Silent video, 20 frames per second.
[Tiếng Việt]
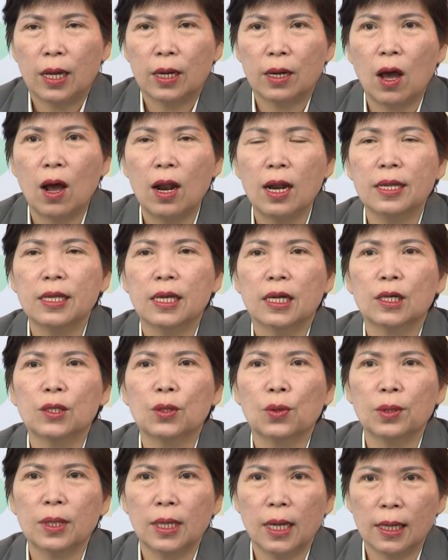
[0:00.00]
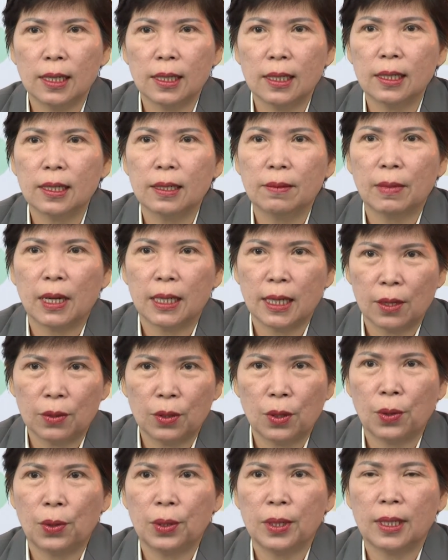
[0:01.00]
Đó là những cái tố chất mà theo
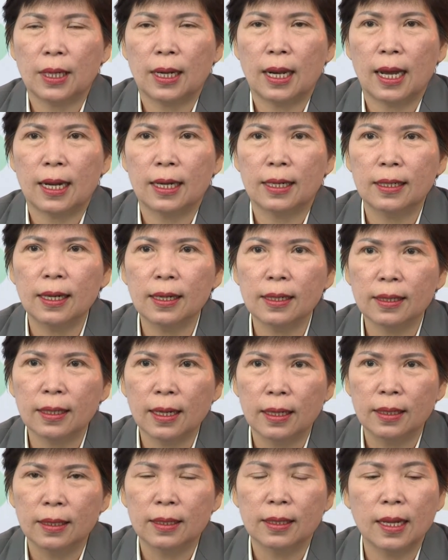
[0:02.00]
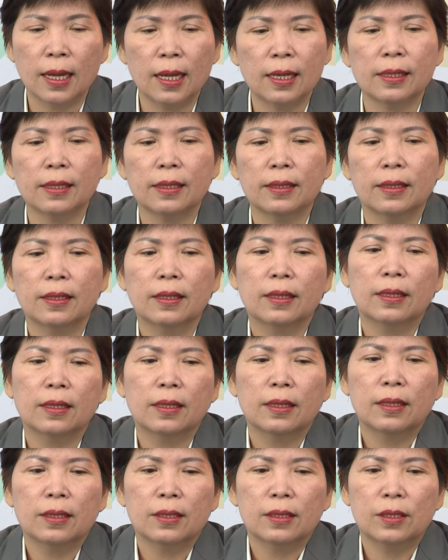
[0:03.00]
tôi là rất cần thiết
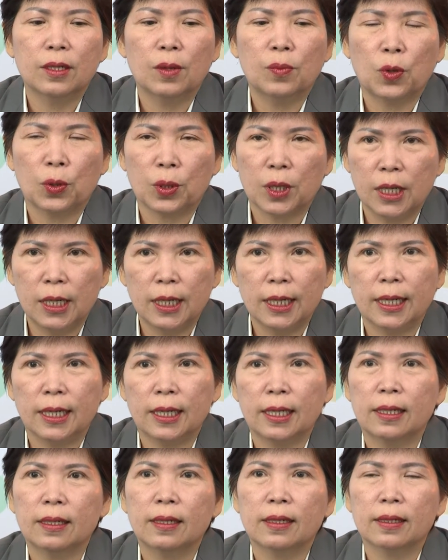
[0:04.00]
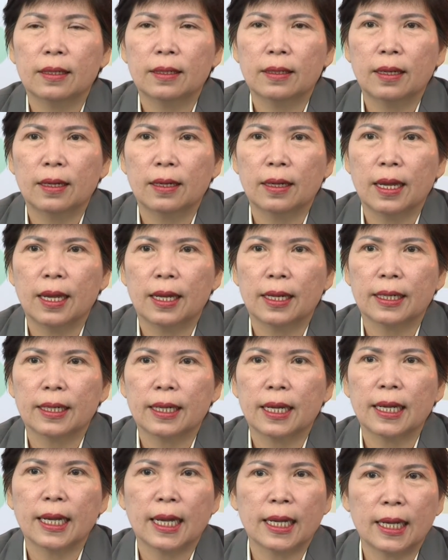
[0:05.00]
cho một người thực hiện
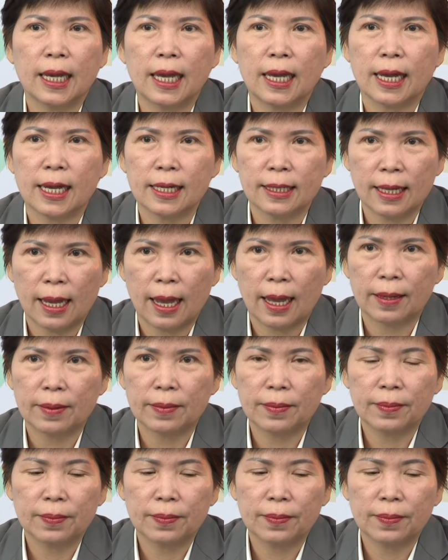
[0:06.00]
cái ngành nghề khách sạn.